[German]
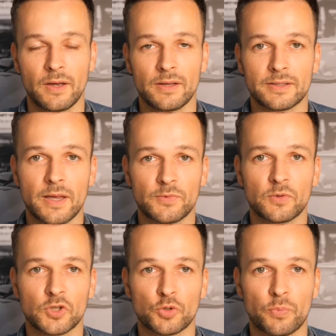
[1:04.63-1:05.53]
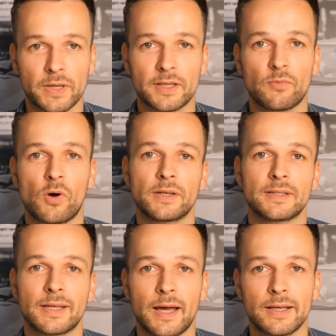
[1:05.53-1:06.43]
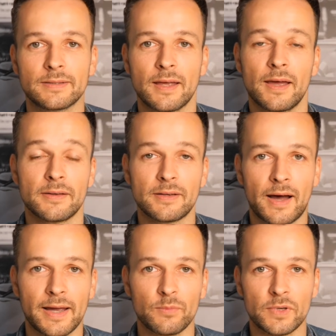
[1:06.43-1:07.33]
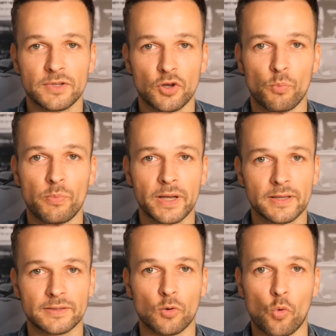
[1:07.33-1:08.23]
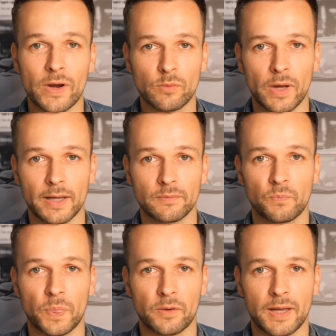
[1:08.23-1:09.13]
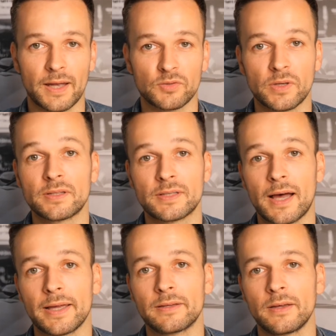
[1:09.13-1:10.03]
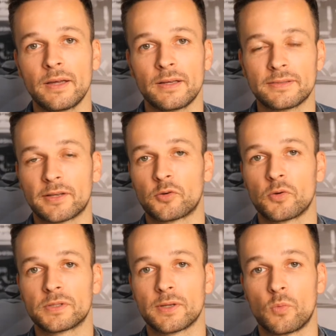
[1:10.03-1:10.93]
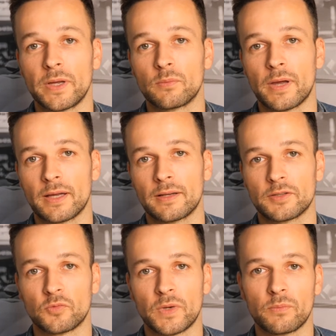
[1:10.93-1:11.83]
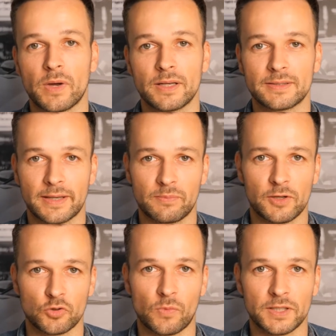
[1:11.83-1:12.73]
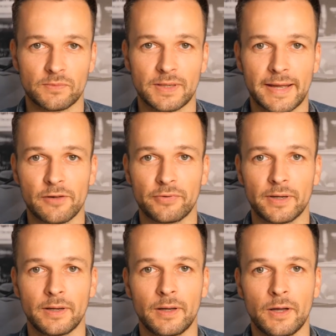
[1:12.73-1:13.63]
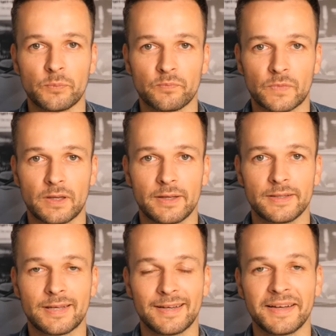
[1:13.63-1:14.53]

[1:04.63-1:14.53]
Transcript: es gibt so ein Sprichwort, das heißt, Time is your biggest wingman. Okay, also die Zeit ist dein größter Wingman, also Wingman ist, sage ich mal, sowas wie ein Helfer okay, ist,